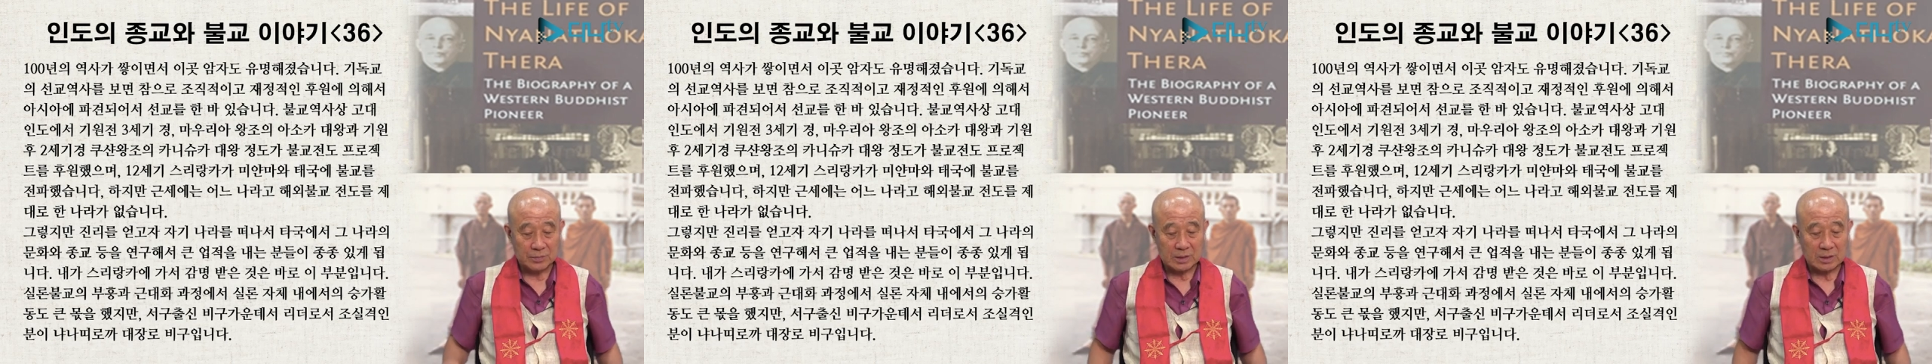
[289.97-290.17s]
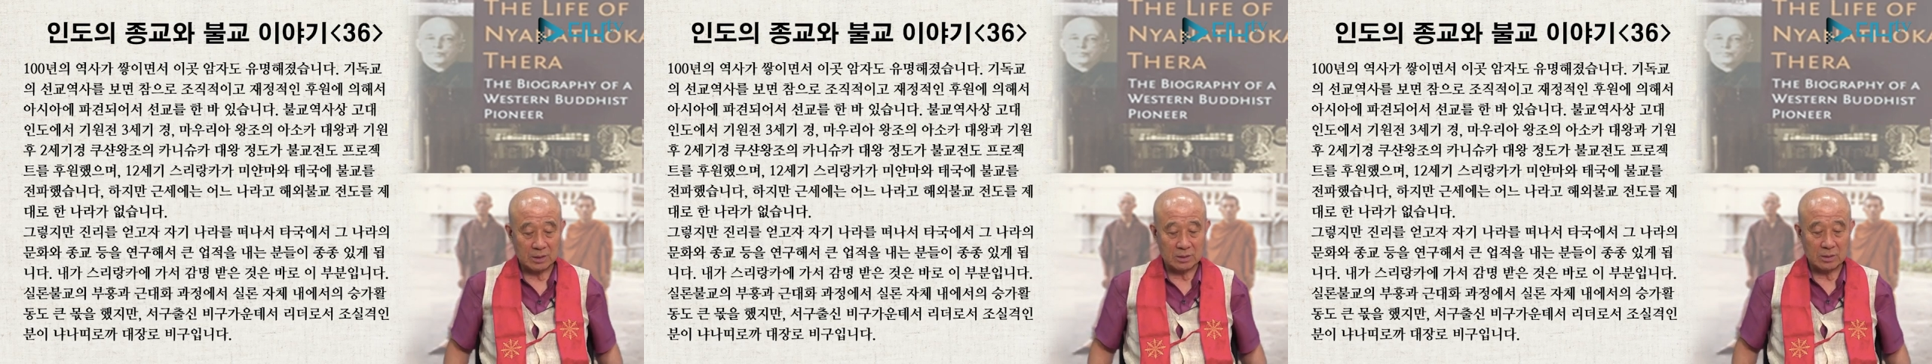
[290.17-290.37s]

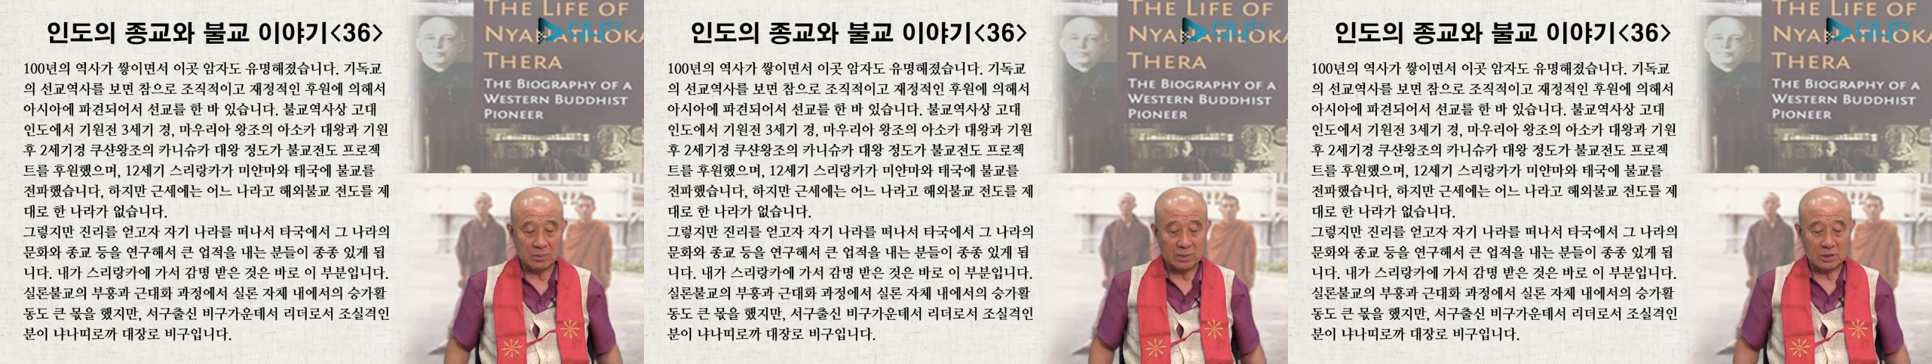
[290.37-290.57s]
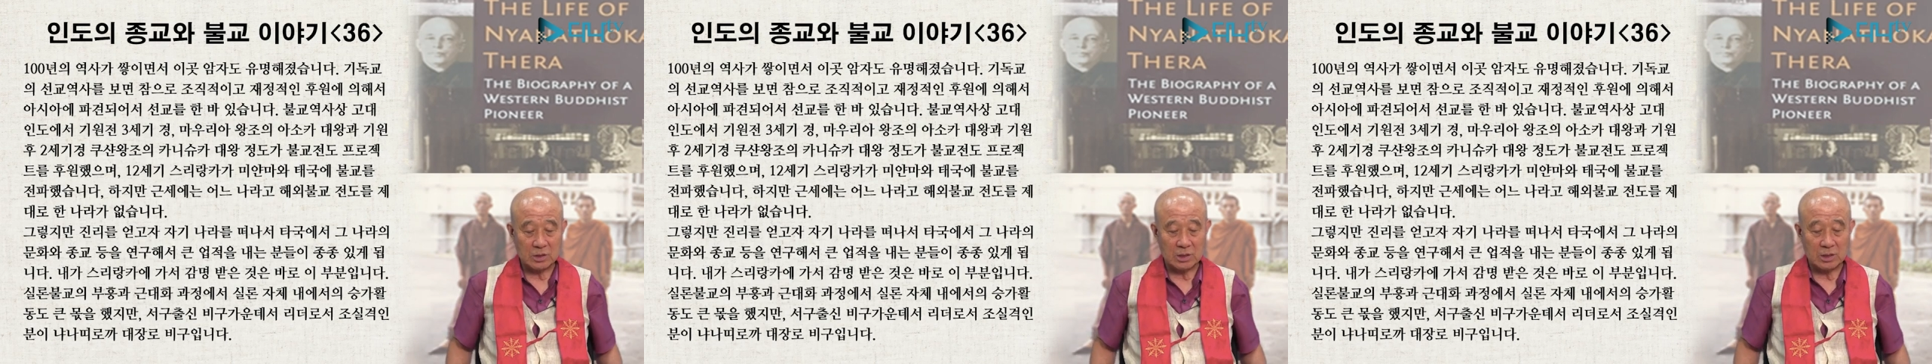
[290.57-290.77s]

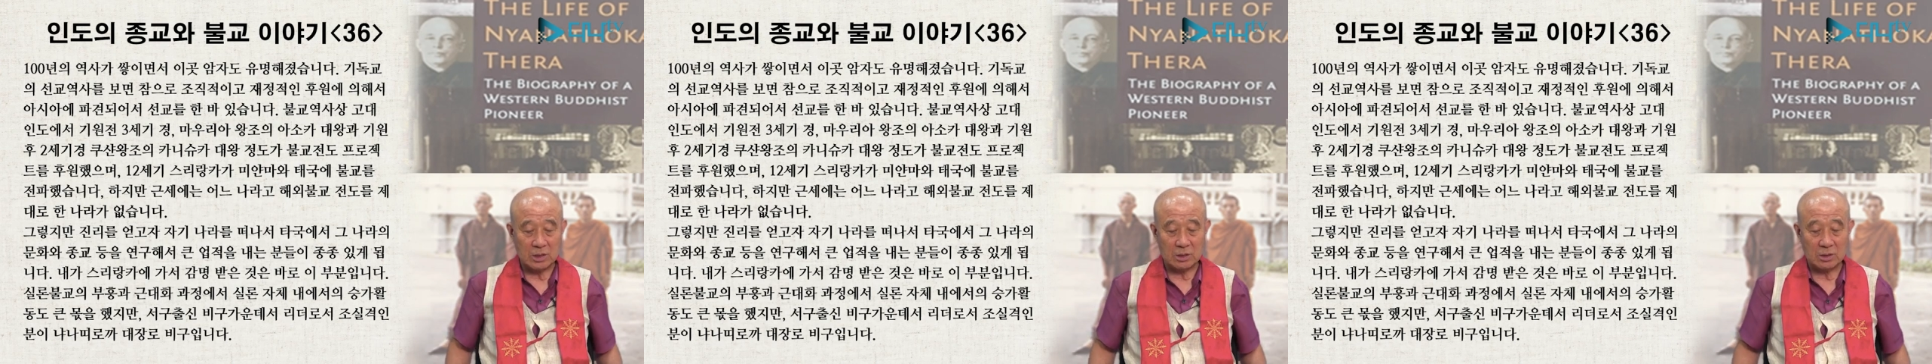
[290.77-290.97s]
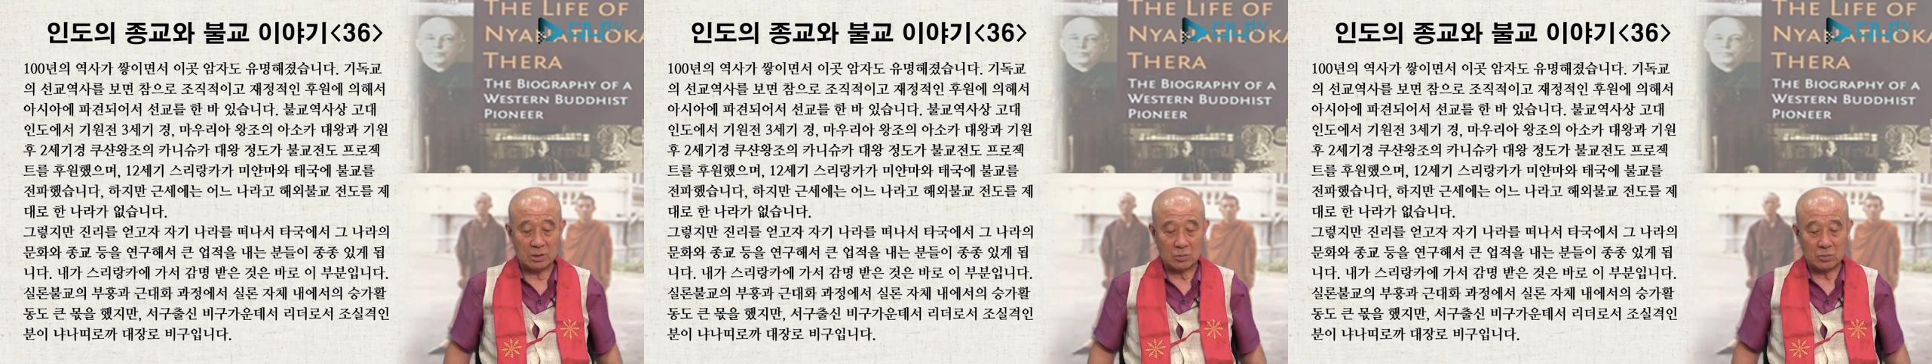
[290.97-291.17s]
그렇지만
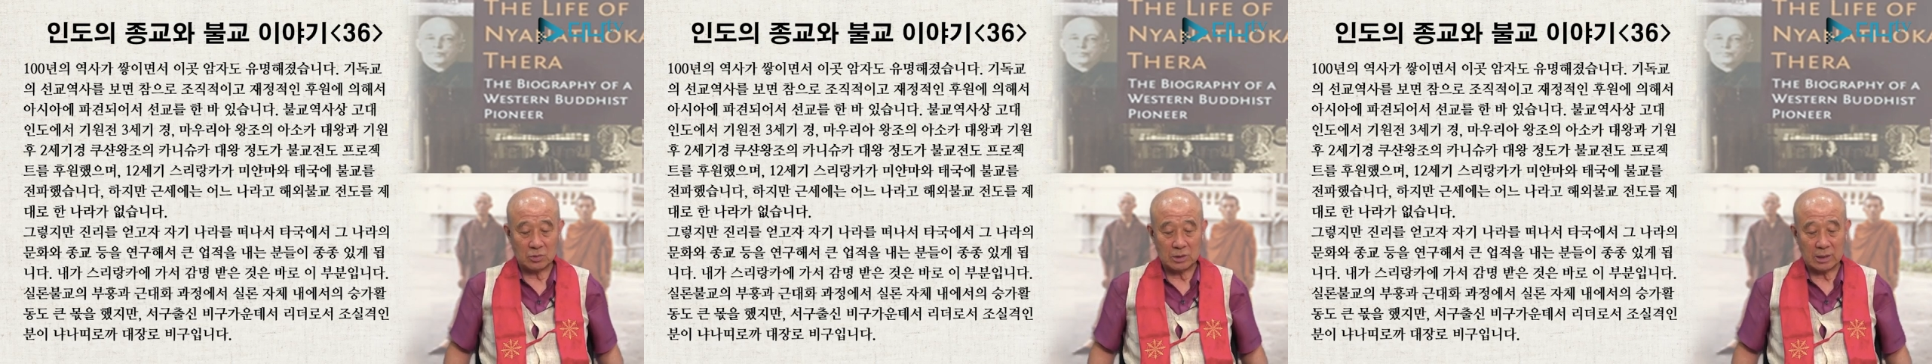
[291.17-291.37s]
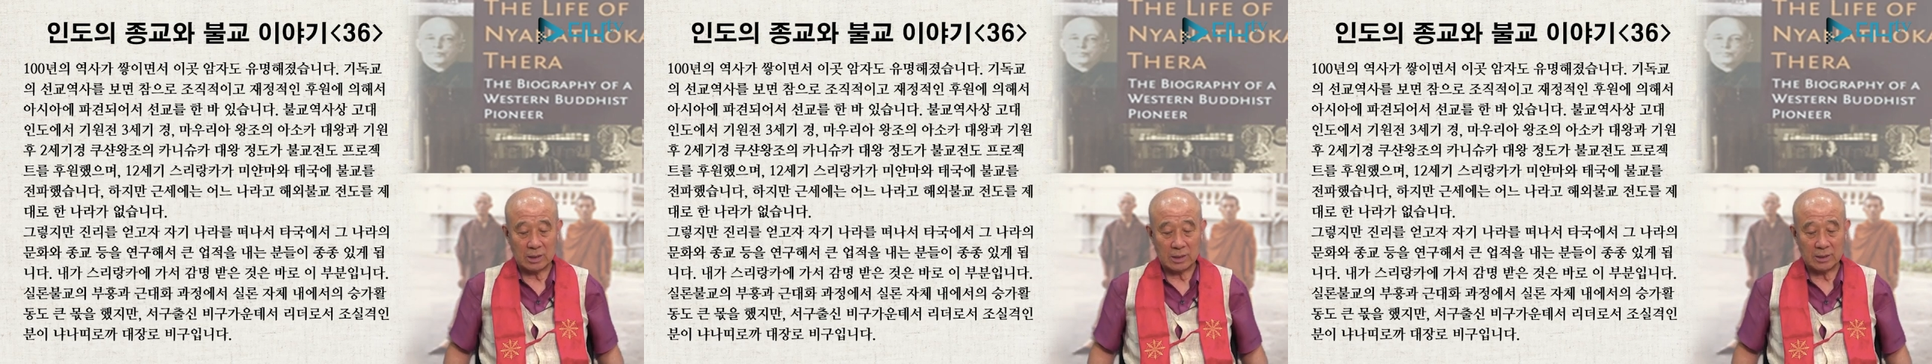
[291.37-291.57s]
진리를
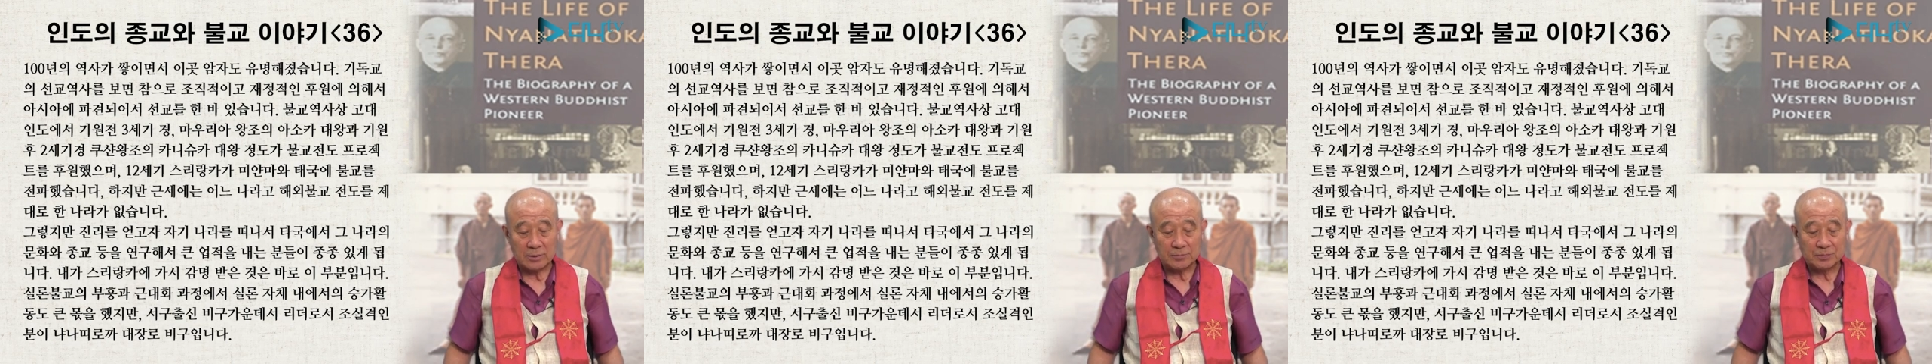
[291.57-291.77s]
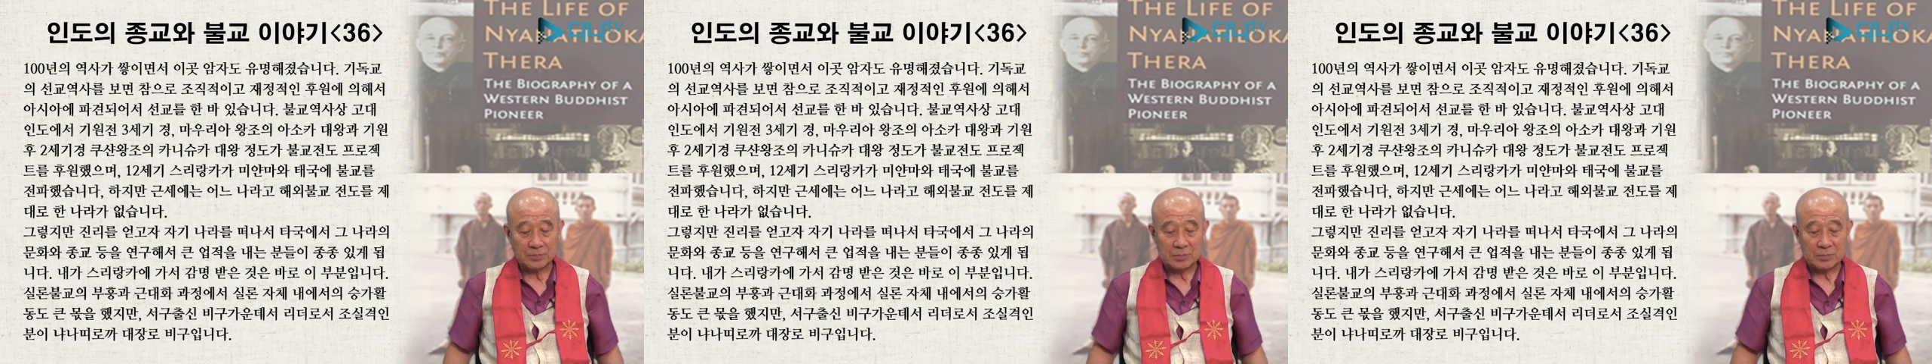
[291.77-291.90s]
얻고자